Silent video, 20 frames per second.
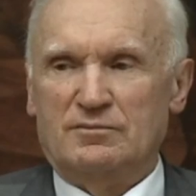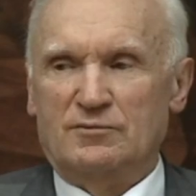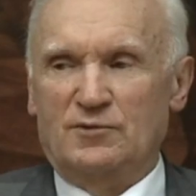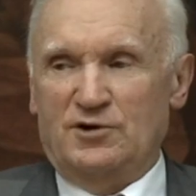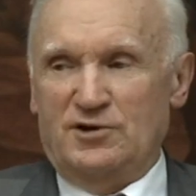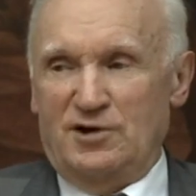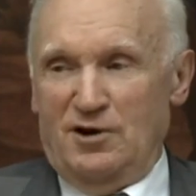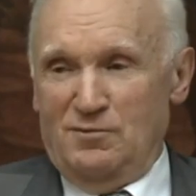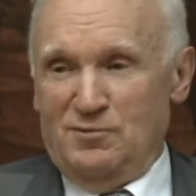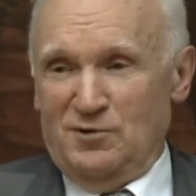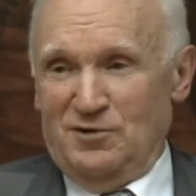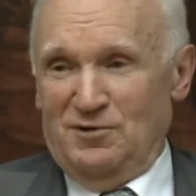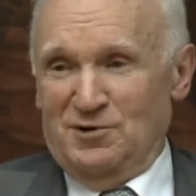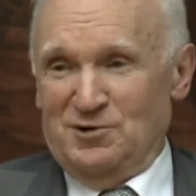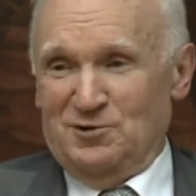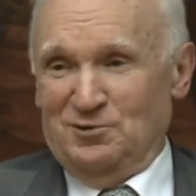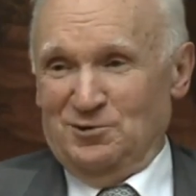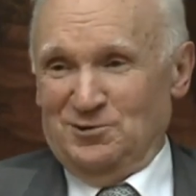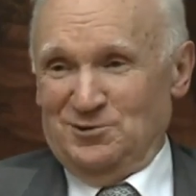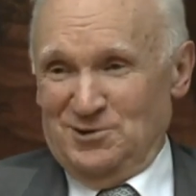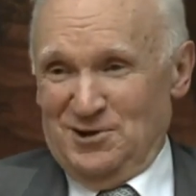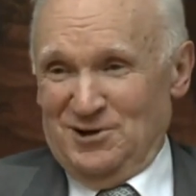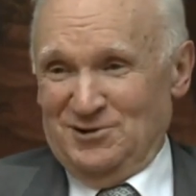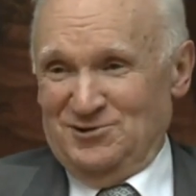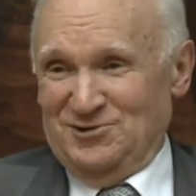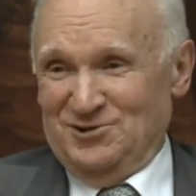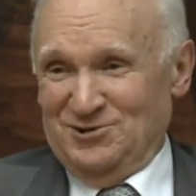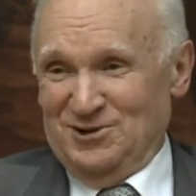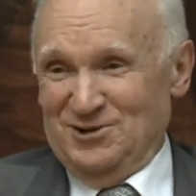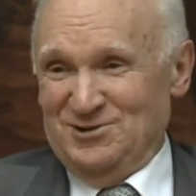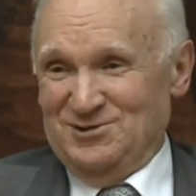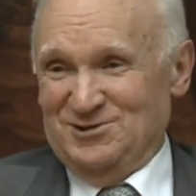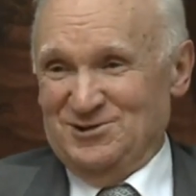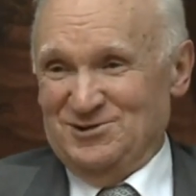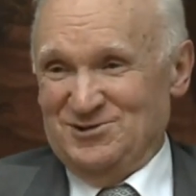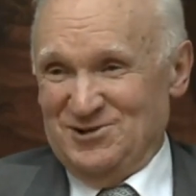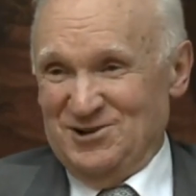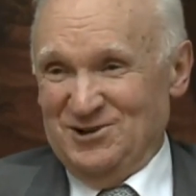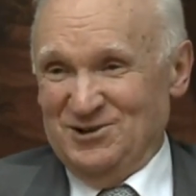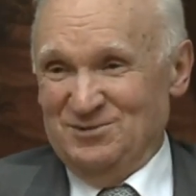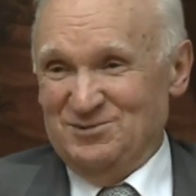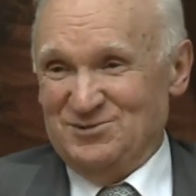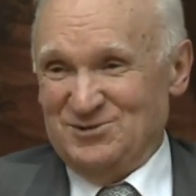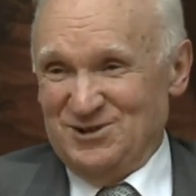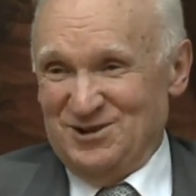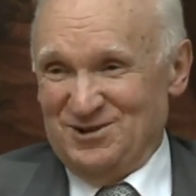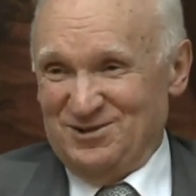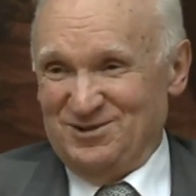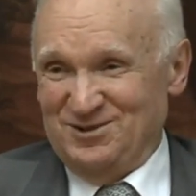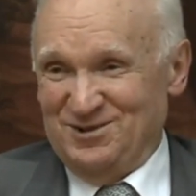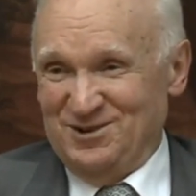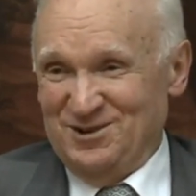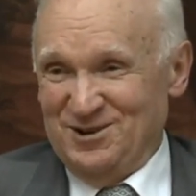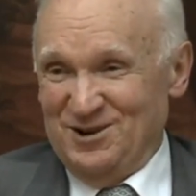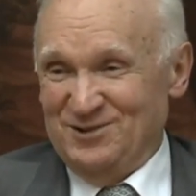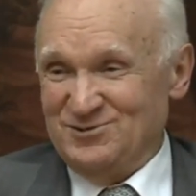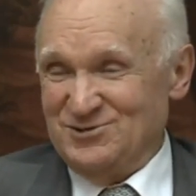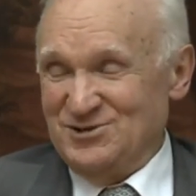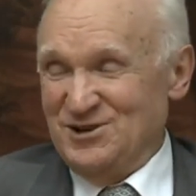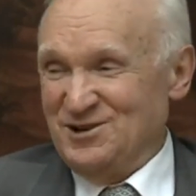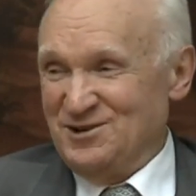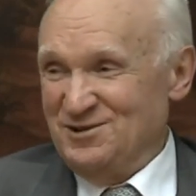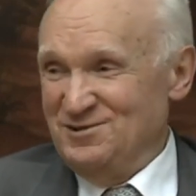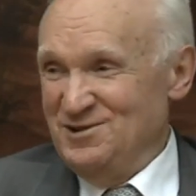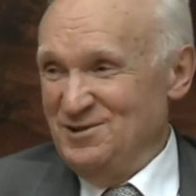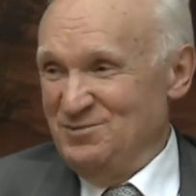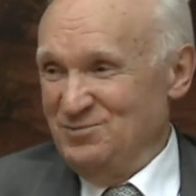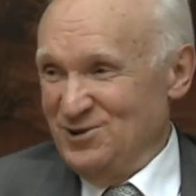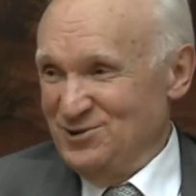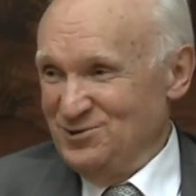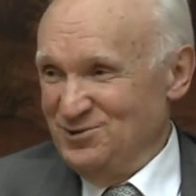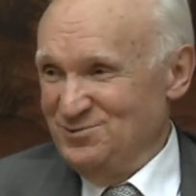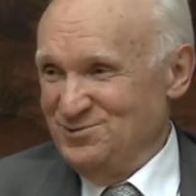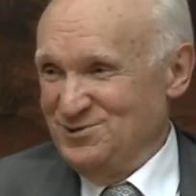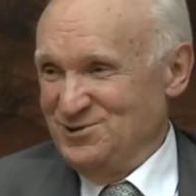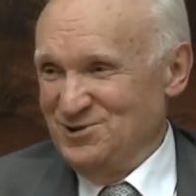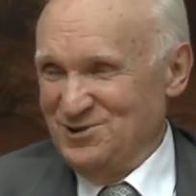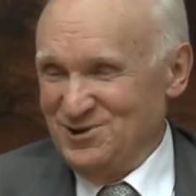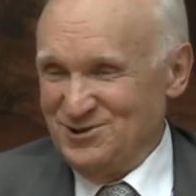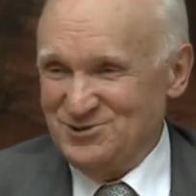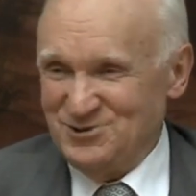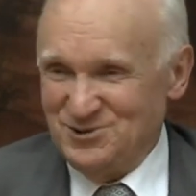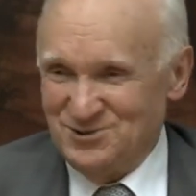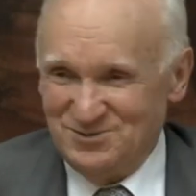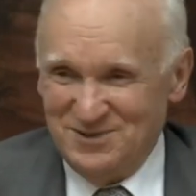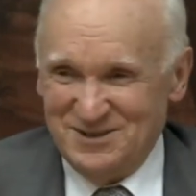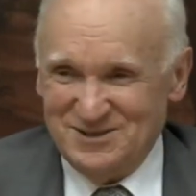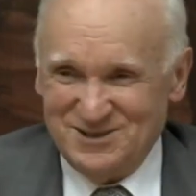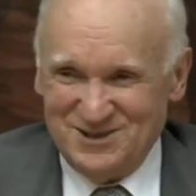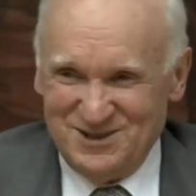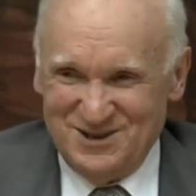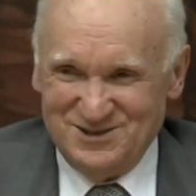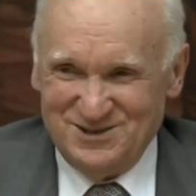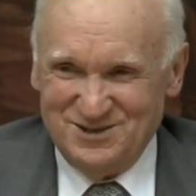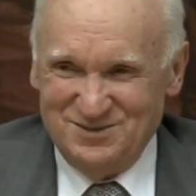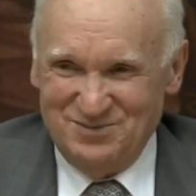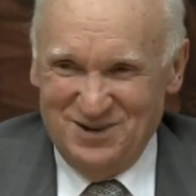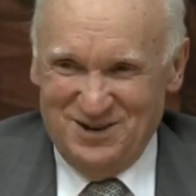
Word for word: Но ну, я вам говорю, вот я считаю себя членом церкви, а как в церковь не приду, все, Христос воскресе,